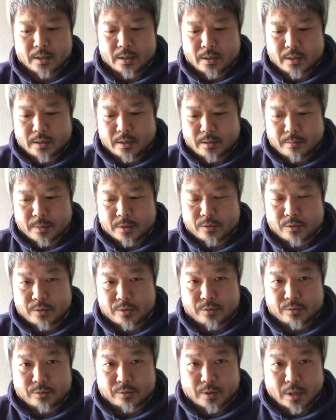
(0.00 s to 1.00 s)
で、まあ、それ
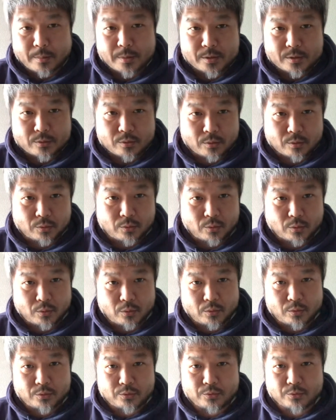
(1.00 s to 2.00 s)
すぐ試そう
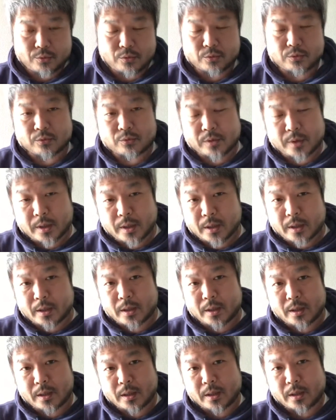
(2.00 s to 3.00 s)
ということで、
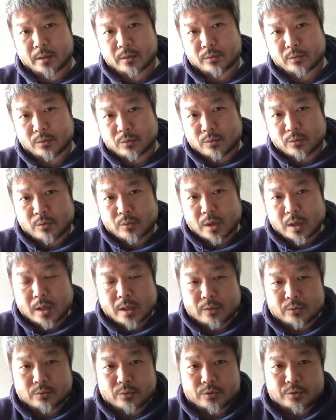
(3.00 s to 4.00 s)
えっと、
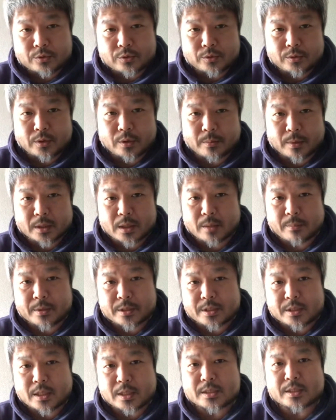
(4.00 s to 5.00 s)
アカウントを作って、ま
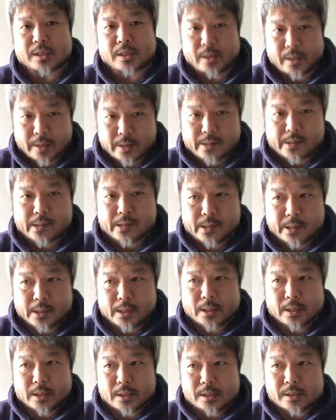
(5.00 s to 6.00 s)
試し出してね
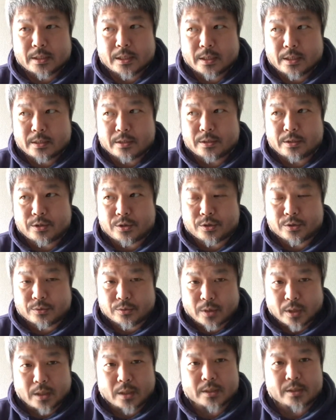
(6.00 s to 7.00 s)
先
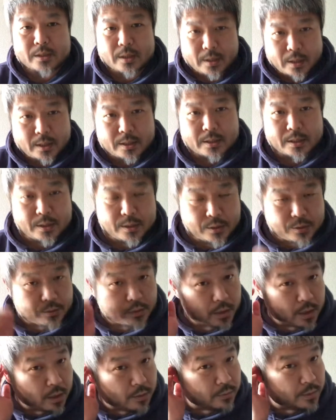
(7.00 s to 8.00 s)
週からですかね先週
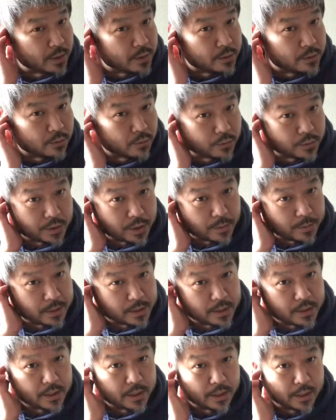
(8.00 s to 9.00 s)
からのテストをしてま
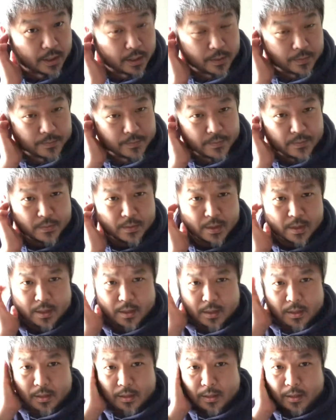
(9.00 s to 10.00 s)
して。
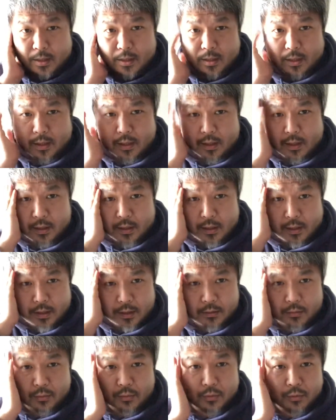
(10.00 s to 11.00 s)
で、
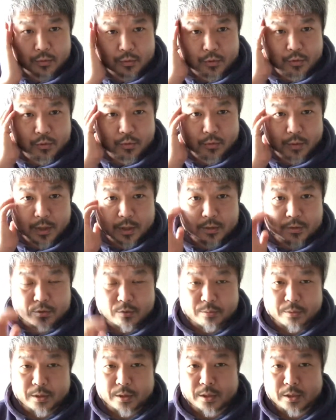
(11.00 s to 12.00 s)
えっと、ちょうど月
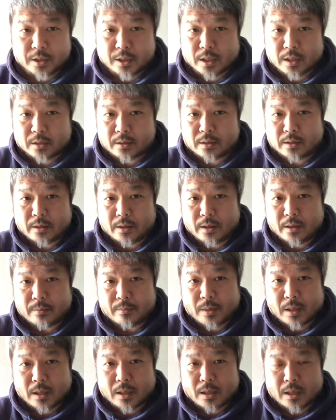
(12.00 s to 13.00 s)
曜日になって、
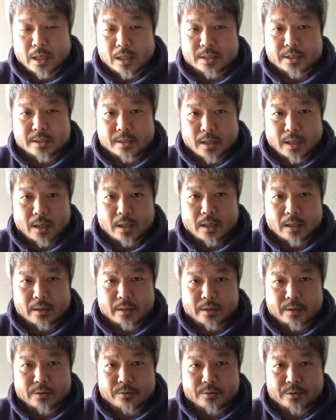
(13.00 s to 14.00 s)
まあ、明日
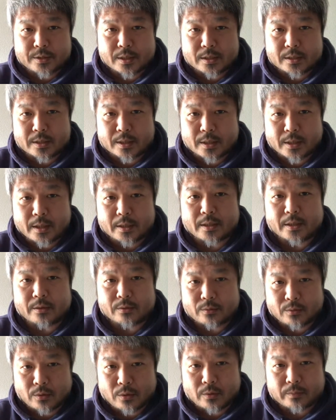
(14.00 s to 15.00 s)
緊急事態宣言が出
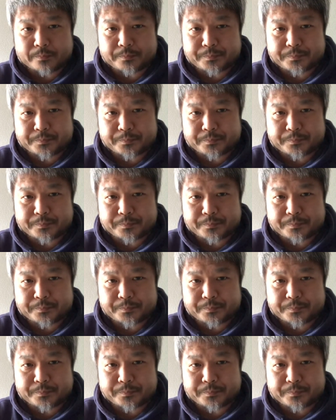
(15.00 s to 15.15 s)
ると